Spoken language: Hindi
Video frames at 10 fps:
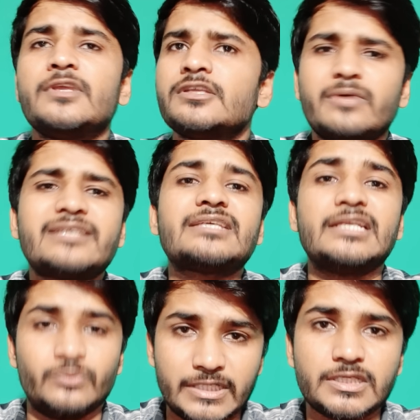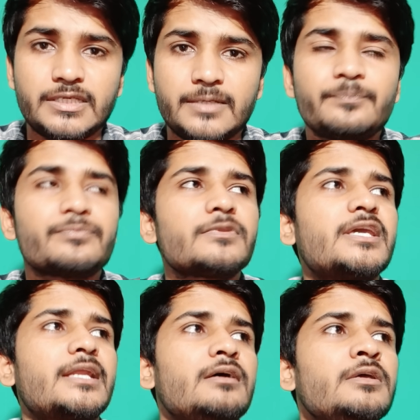तो ऐसा नहीं होना चाहिए
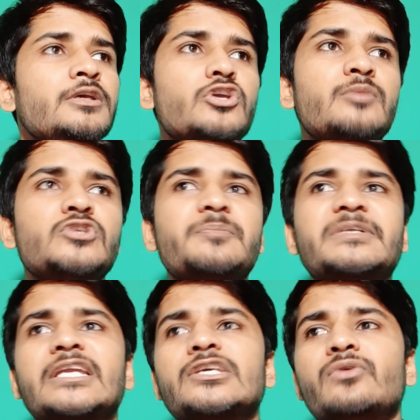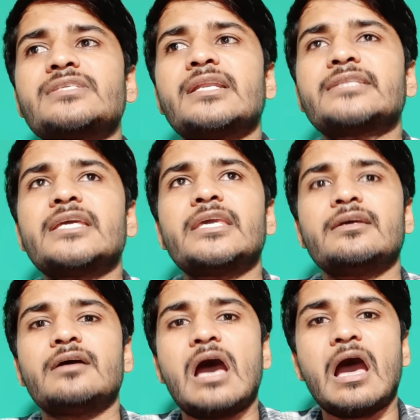ठीक है ना क्योंकि मुझे पता नहीं क्यों ऐसा लगता है कि
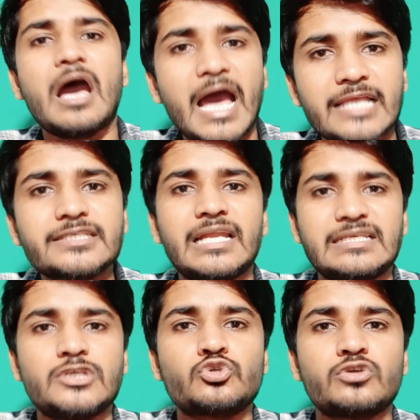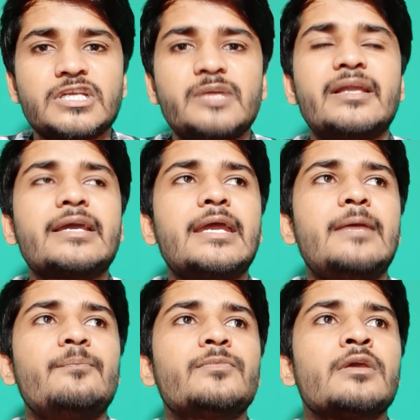आजकल ऐसे चोचले बढ़ गए
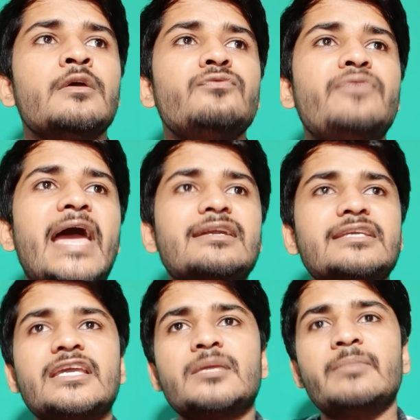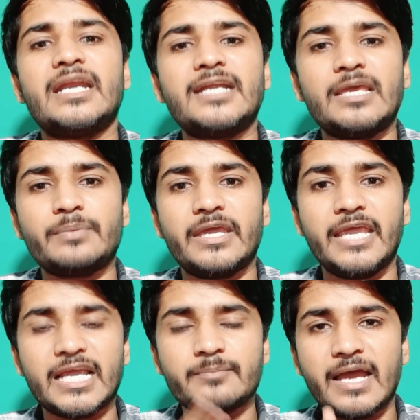हैं फैक्ट ये कि मेरे टाइम पे
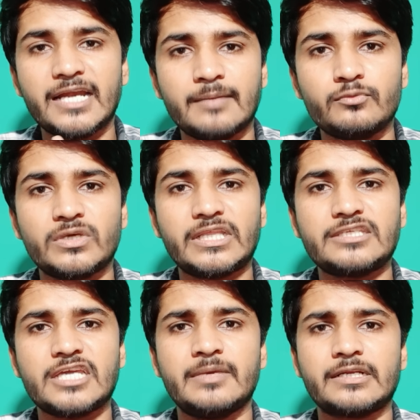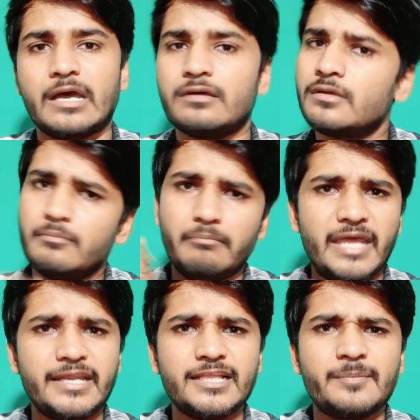एक बार अटेम्प्ट हुआ था जेई मेन e e का
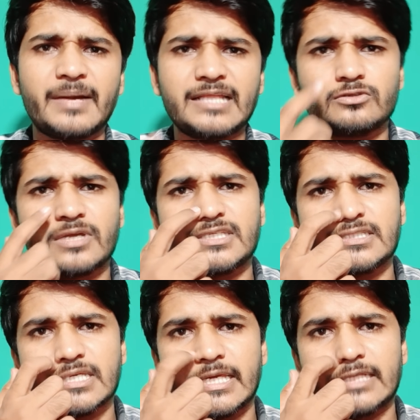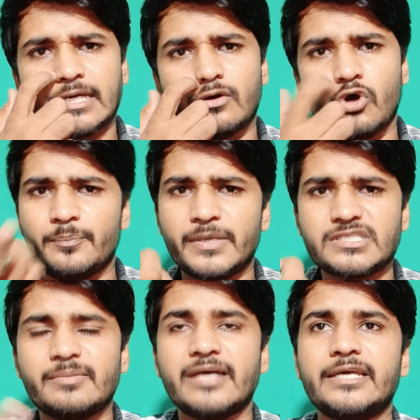मैंने यदि पढ़ा था तो अच्छे से किया था ऑब्वियस
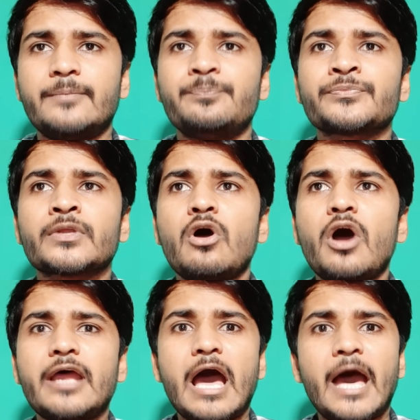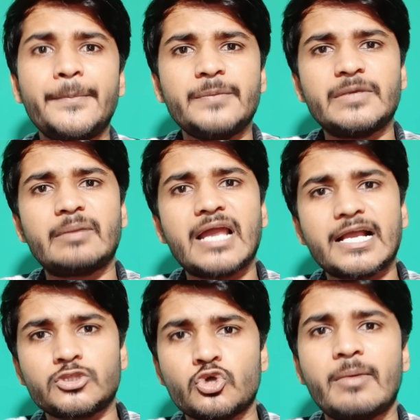ही बात है और अभी फिर बढ़ा
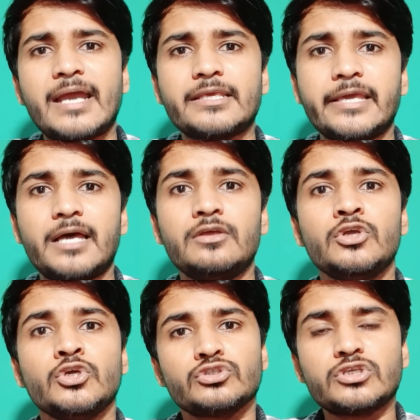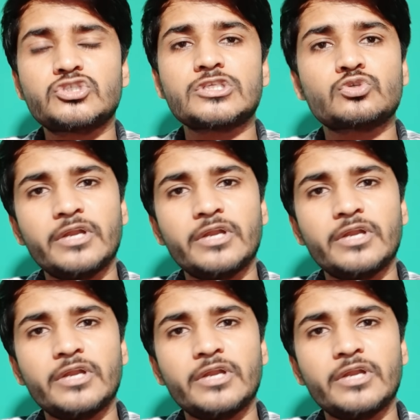के दो बार किया तो जिसको